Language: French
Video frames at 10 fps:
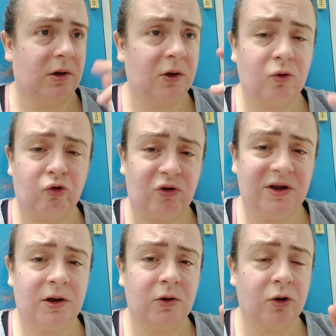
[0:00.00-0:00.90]
D'ailleurs, je
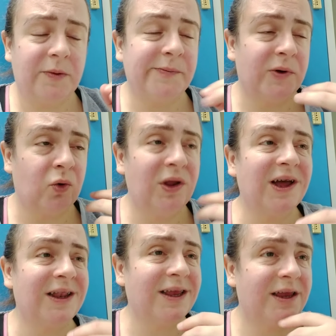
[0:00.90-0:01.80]
tiens quand même à lui
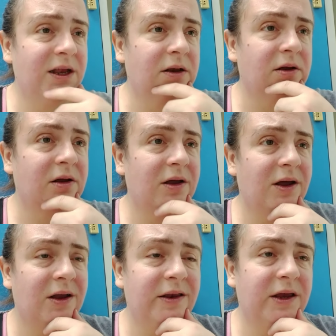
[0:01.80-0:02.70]
dire à
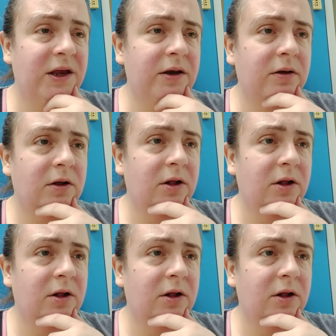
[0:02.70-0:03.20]
Nikhil,